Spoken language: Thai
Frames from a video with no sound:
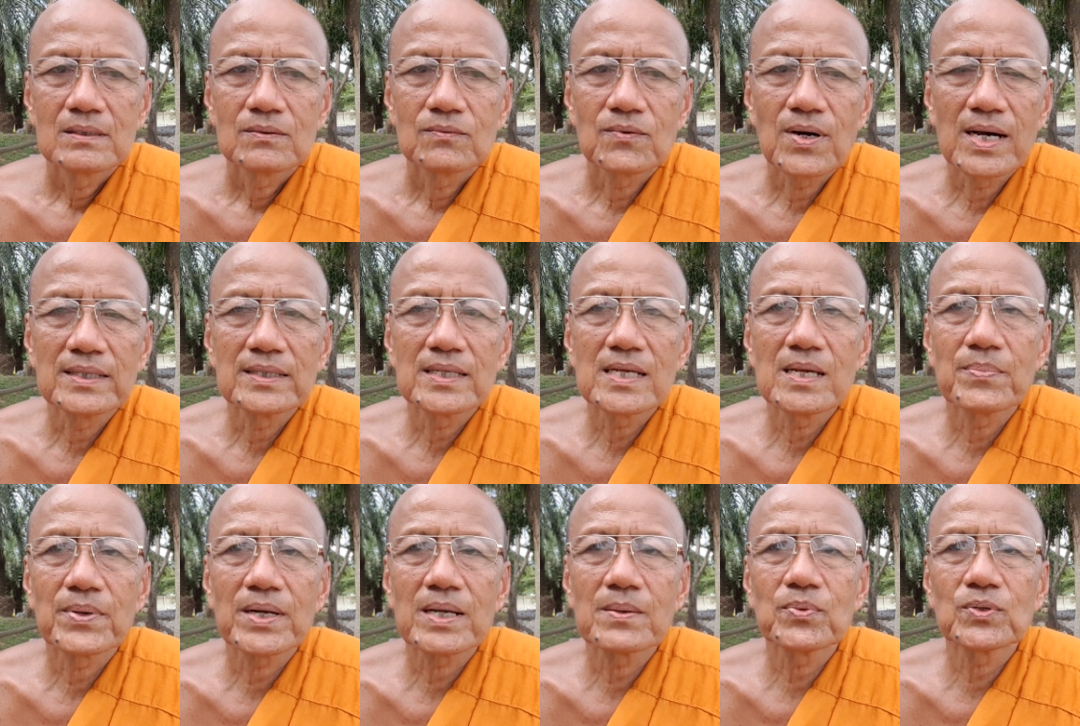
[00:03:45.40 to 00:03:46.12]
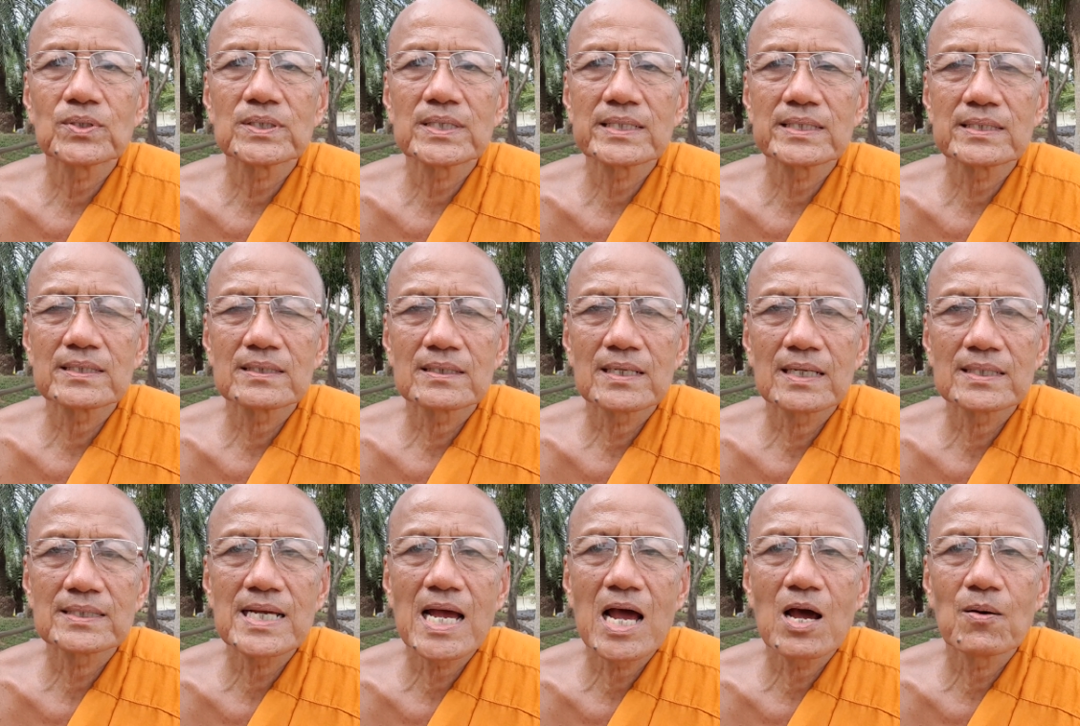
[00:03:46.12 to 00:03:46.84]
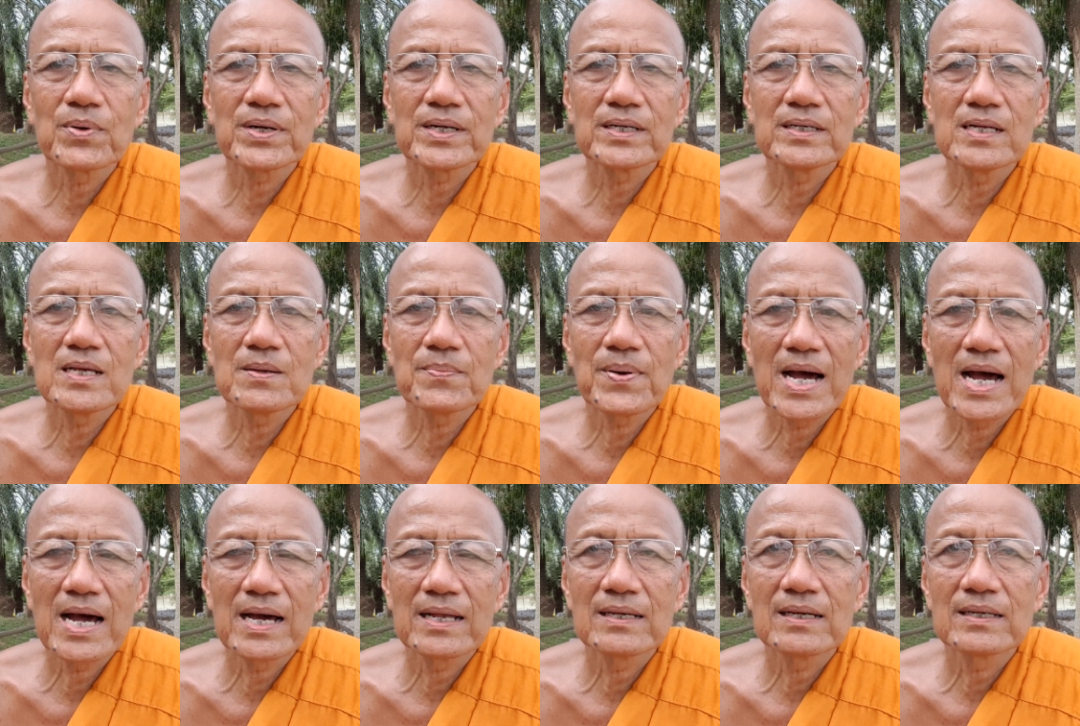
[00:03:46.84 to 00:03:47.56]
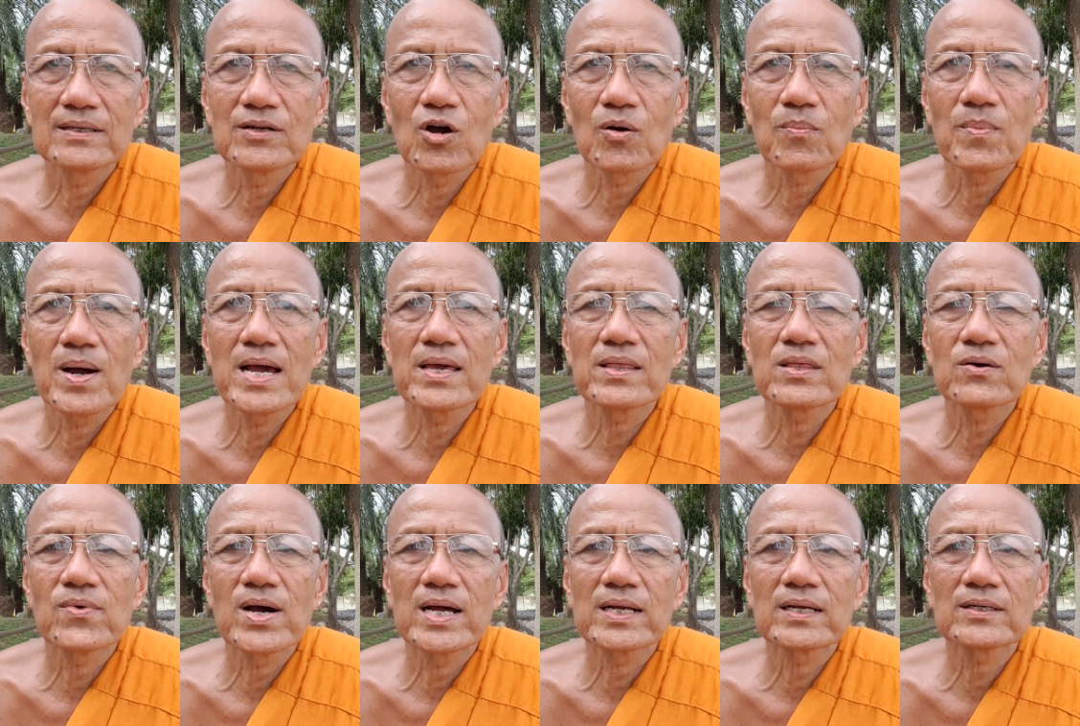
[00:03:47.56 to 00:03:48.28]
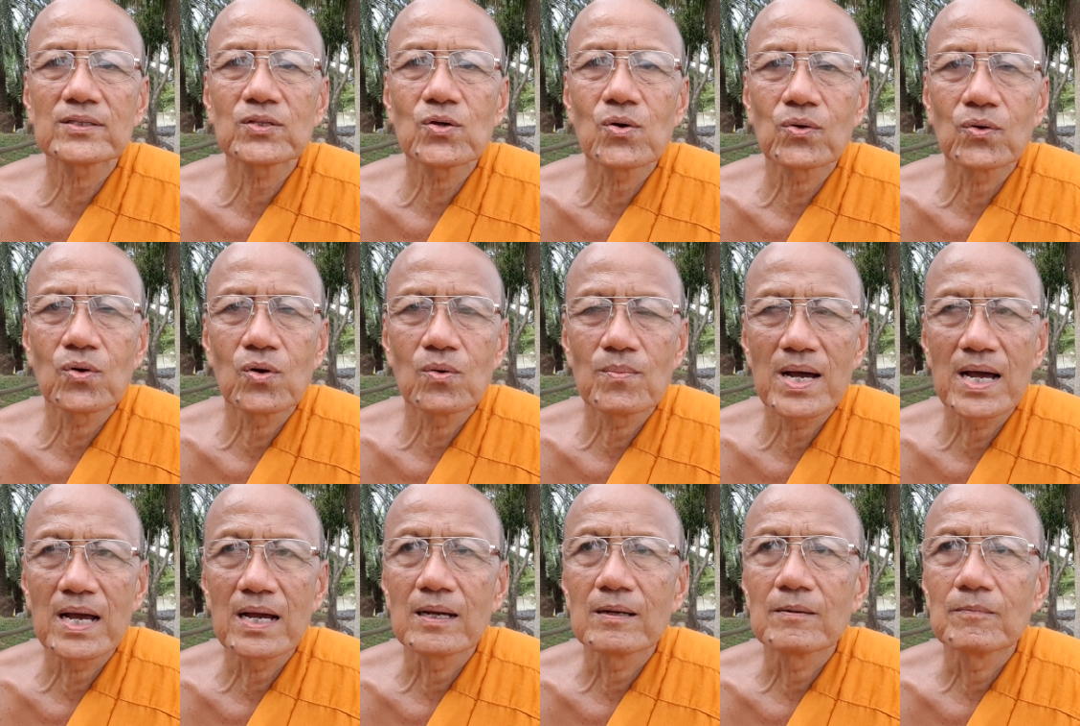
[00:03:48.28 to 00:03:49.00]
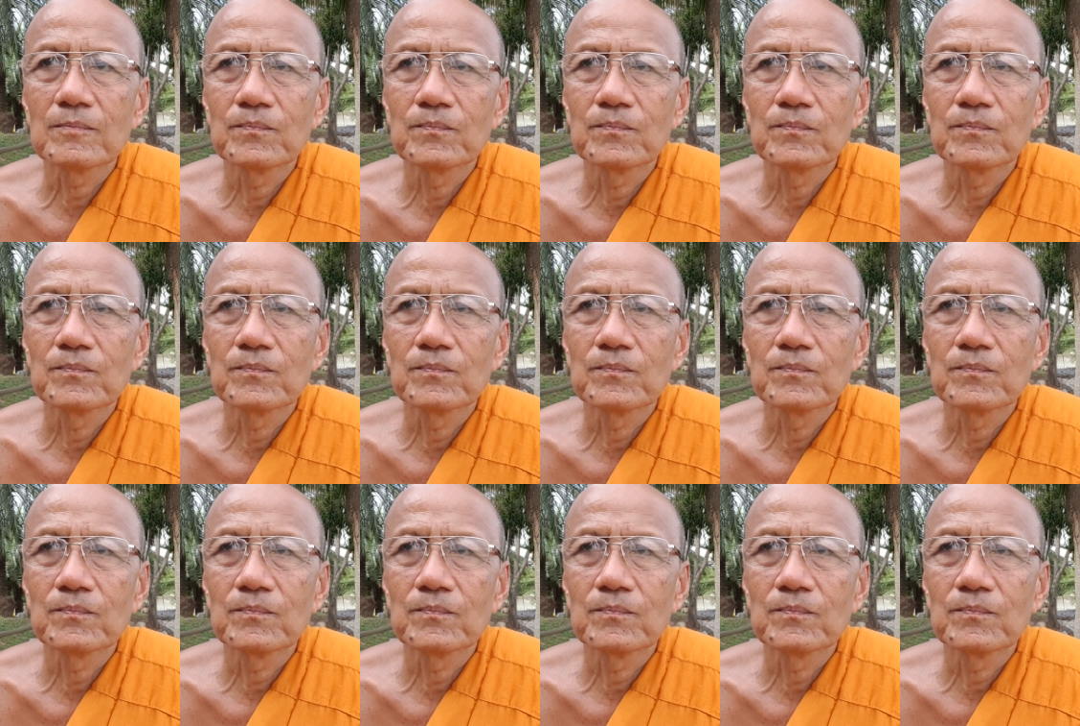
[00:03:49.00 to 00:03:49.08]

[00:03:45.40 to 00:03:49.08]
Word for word: วันที่พระพุทธเจ้าปรินิพานดอกไม้สวรรค์ก็ตกลงมา